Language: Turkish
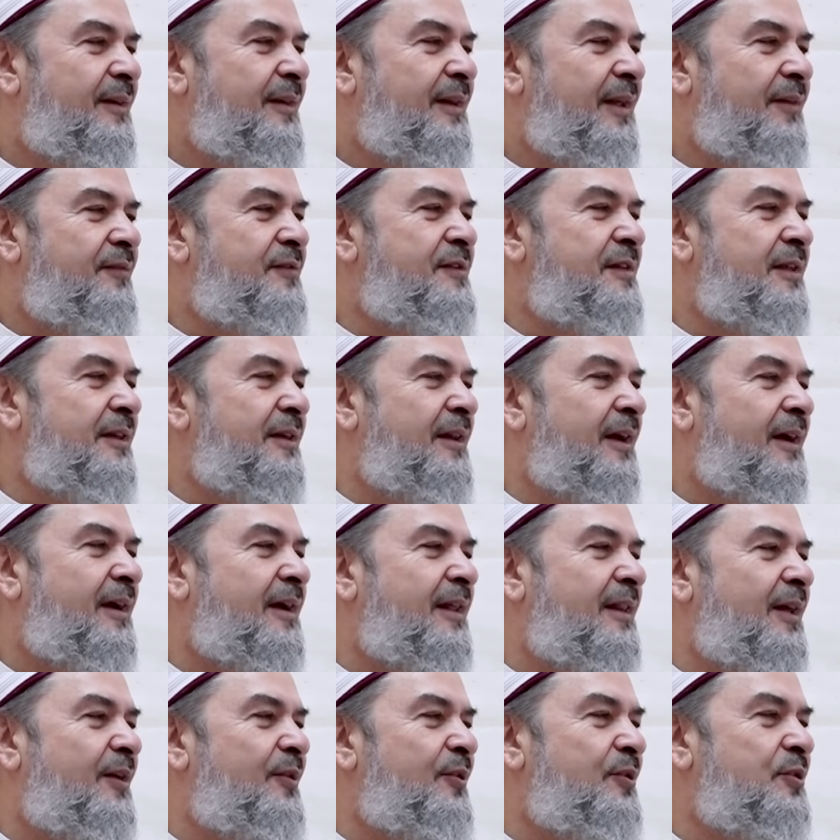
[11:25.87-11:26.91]
Nefsin ne
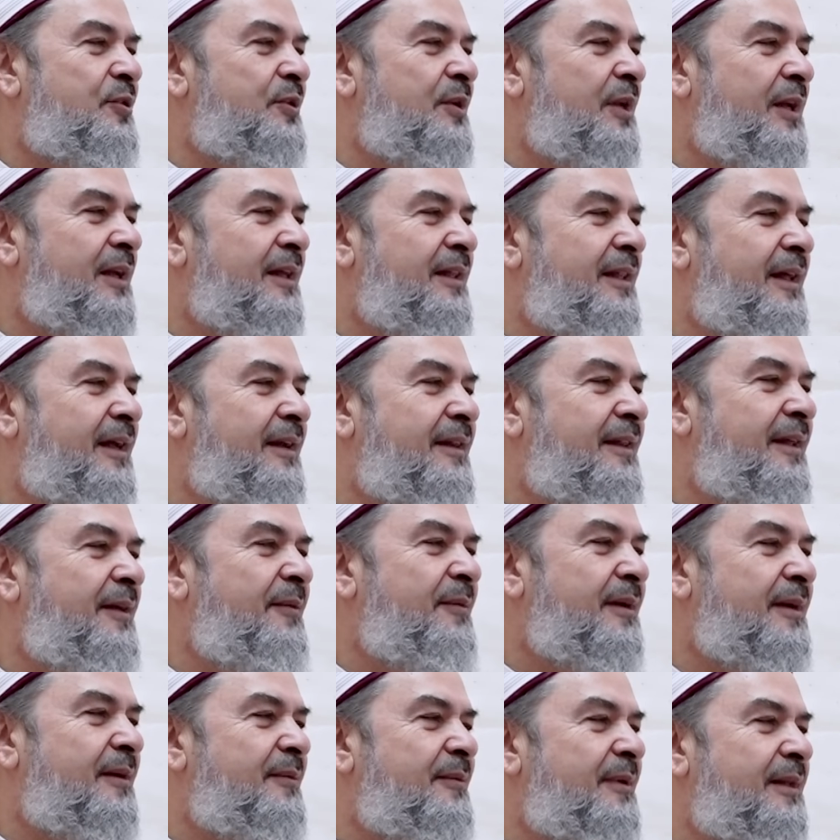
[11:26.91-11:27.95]
kadar hoşuna gider değil
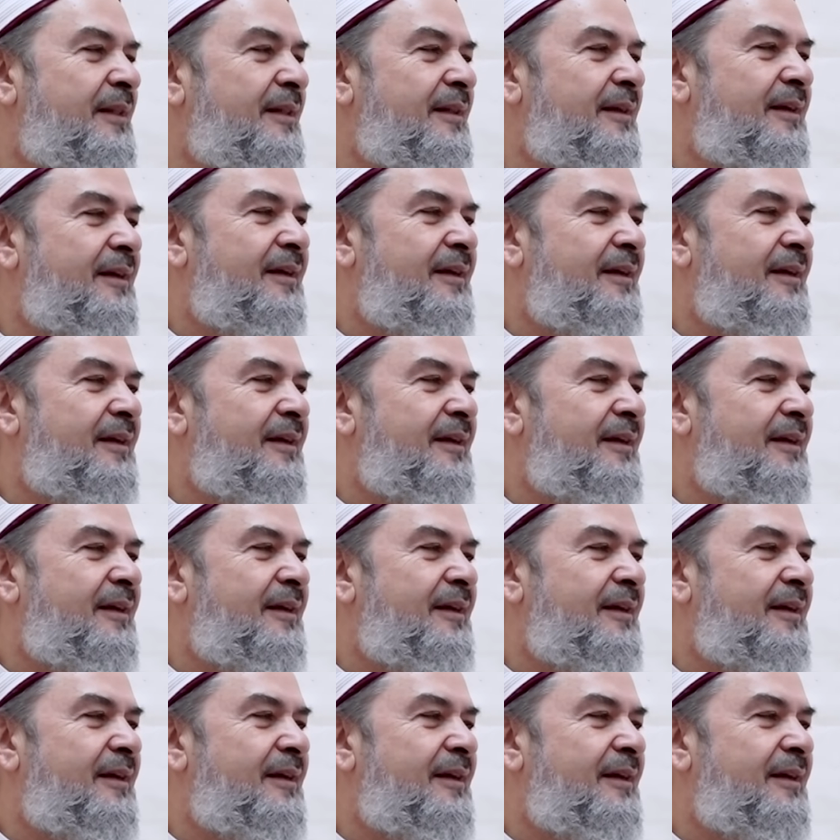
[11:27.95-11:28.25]
mi kıymetli